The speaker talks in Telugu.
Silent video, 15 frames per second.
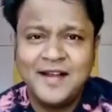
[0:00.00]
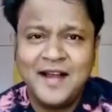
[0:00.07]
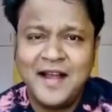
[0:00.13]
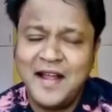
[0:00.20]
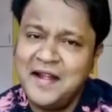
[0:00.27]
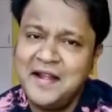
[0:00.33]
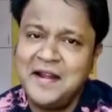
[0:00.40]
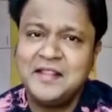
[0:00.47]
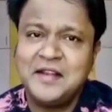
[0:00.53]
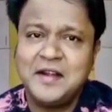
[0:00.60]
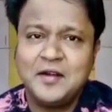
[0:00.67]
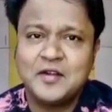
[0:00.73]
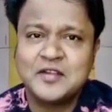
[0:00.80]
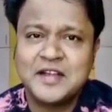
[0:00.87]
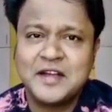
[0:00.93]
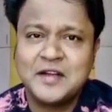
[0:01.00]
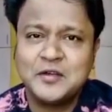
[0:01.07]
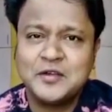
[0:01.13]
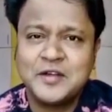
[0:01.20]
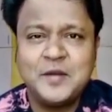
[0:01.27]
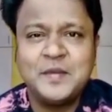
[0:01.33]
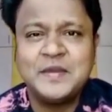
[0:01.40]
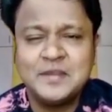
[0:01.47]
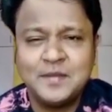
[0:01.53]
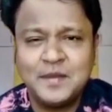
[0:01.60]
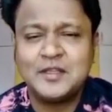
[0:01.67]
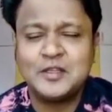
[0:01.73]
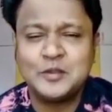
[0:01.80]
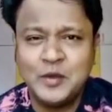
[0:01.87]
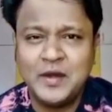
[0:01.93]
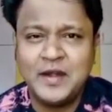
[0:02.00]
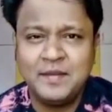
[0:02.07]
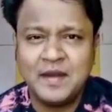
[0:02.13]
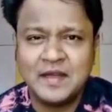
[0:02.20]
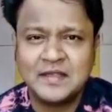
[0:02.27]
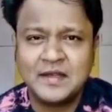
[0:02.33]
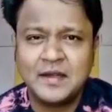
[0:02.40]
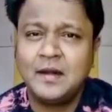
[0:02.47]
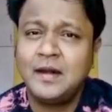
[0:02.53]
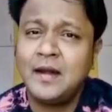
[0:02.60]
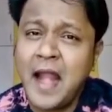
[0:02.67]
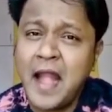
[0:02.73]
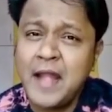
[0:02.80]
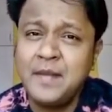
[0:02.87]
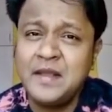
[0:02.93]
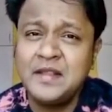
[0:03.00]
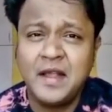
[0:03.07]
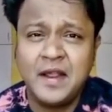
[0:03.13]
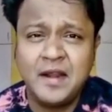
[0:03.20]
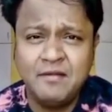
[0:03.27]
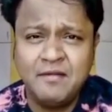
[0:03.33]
హాయ్ అండి అందరికీ నమస్కారం నేను మీ జబర్దస్త్ బుల్లెట్ భాస్కర్ ల్యాండ్ మీద